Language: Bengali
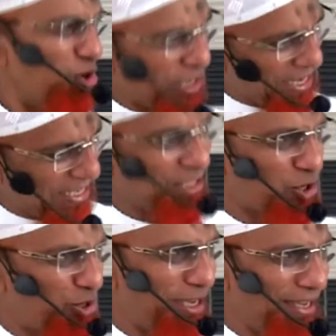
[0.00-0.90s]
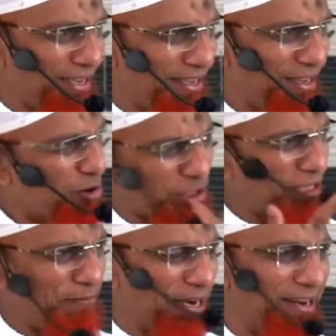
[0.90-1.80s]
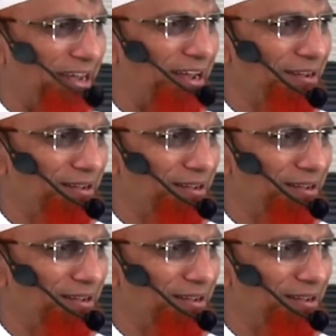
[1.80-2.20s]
অনেক কিছুই করতে পারে না